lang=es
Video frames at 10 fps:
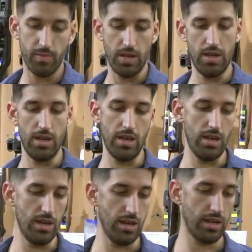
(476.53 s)

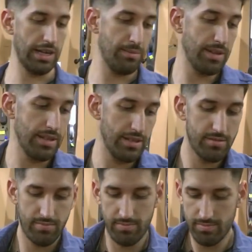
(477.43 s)
Eh, generalmente es
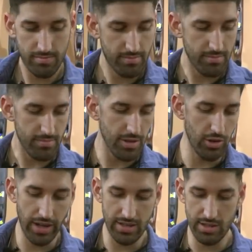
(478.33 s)
lo
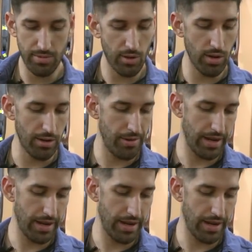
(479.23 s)
que hace siempre Weatherby,